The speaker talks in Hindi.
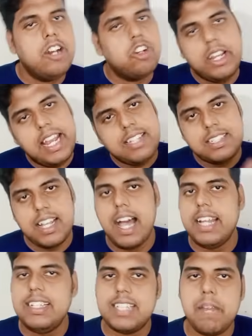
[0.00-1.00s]
तो ये
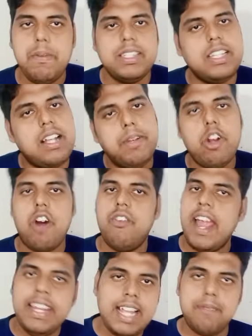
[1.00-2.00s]
सारी सर्विसेज अभी
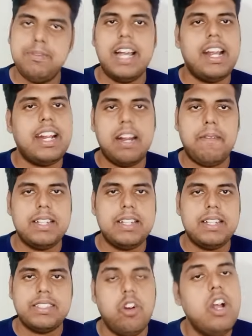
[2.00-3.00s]
ऑफलाइन ही आप जाकर करवा
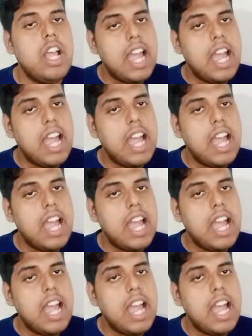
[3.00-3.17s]
सकते हो